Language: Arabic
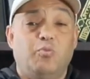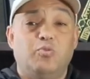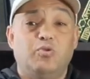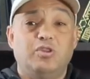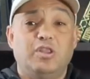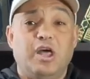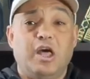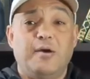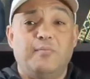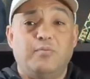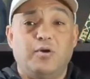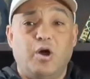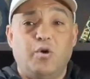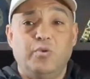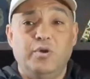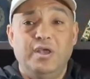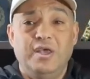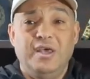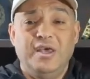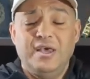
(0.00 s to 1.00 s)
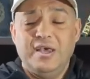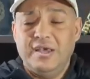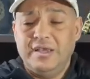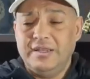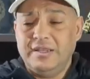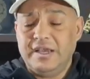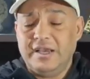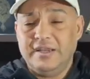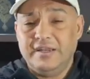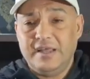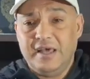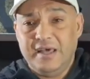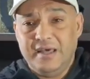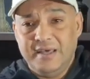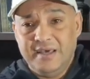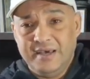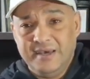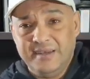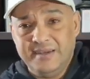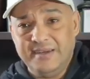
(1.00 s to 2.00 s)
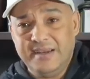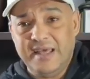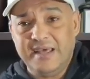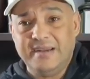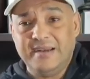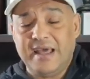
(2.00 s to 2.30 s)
قوي او منتخب قوي ان احنا